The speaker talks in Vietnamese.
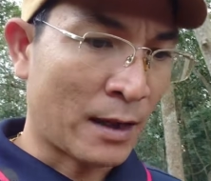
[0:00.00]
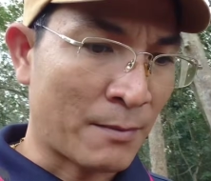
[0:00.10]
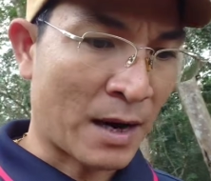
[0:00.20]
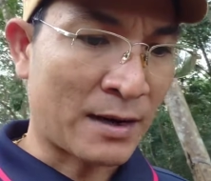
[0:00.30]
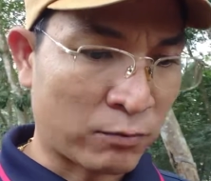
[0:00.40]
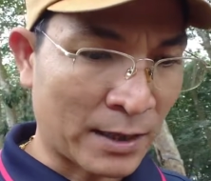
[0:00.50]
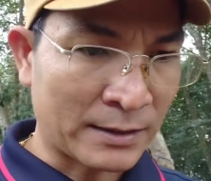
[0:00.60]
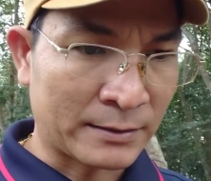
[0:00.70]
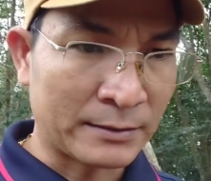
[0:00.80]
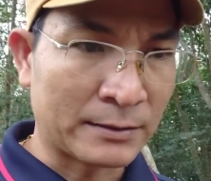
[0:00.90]
thì bệnh động
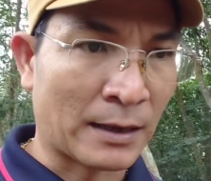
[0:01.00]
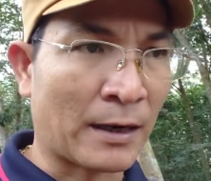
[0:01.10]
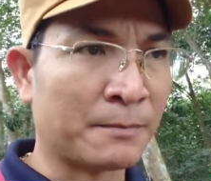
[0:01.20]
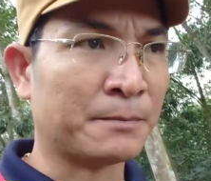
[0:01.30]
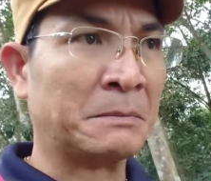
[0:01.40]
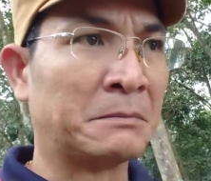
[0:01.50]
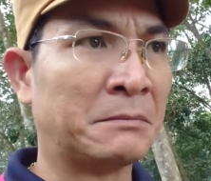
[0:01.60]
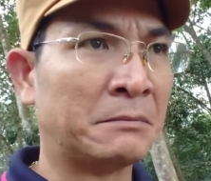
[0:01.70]
kinh um,